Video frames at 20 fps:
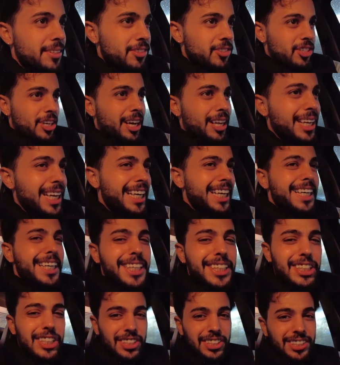
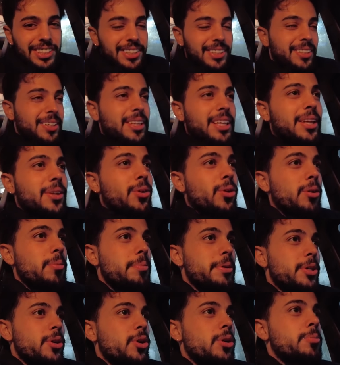Çalış. Lan oğlum
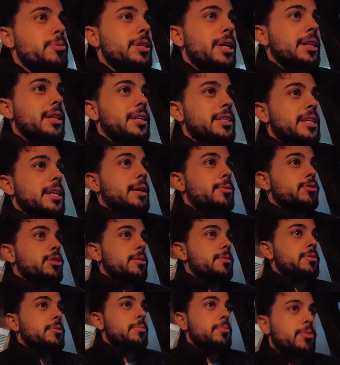biri önümüze atlasa ne
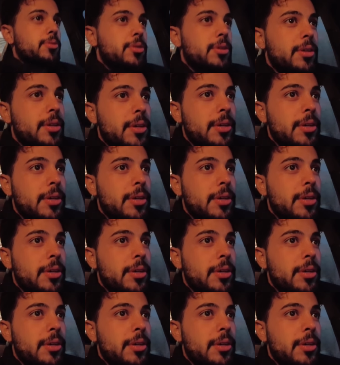yapacağımızı bilmiyoruz.